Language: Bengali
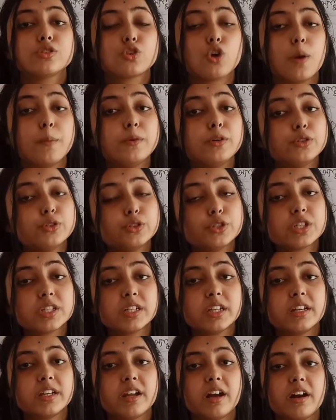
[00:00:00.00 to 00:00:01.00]

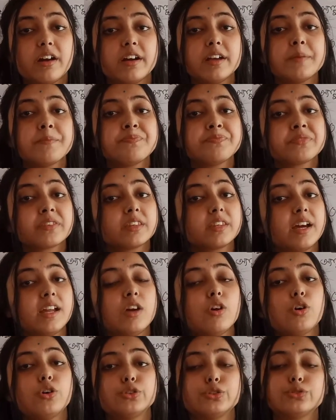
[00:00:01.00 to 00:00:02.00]
সমগোষ্ঠীর না হয়
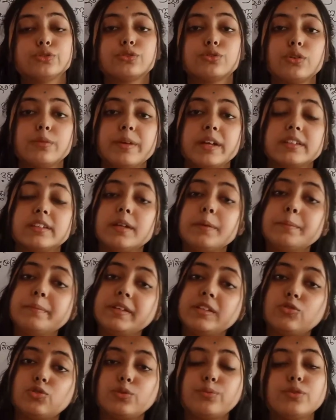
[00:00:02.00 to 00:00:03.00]
তাহলে অসুস্থ ব্যক্তির
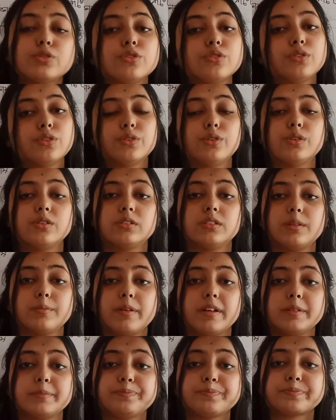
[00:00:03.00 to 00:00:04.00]
মৃত্যু পর্যন্ত ঘটতে
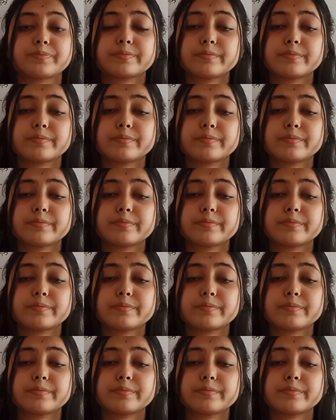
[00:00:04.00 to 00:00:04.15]
পারে